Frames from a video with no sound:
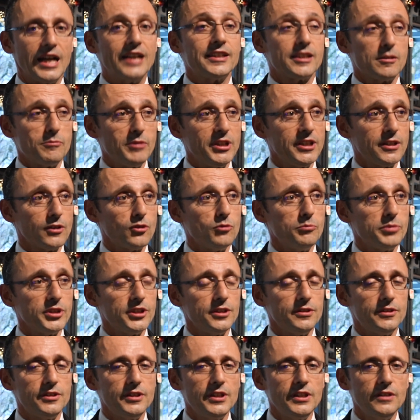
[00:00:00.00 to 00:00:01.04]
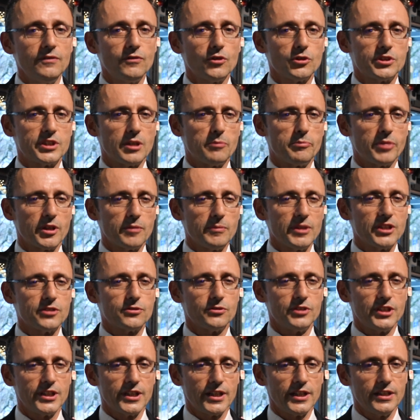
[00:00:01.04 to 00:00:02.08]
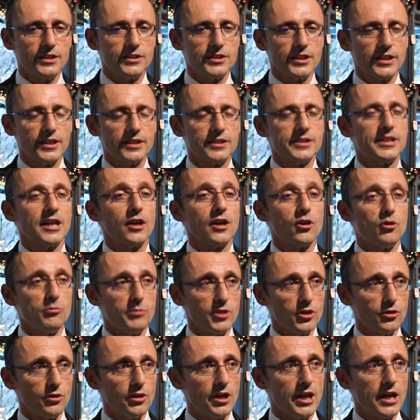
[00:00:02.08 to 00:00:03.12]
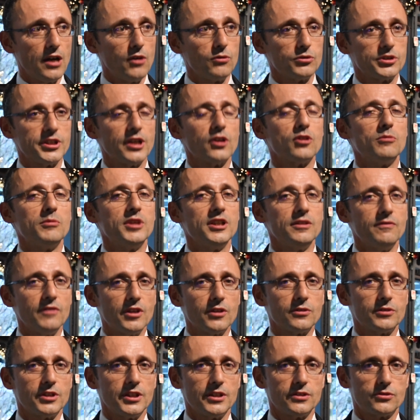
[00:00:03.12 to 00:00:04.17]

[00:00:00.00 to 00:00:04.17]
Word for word: altamente competitivo ci ha permesso di crescere sia come know-how sia come livello delle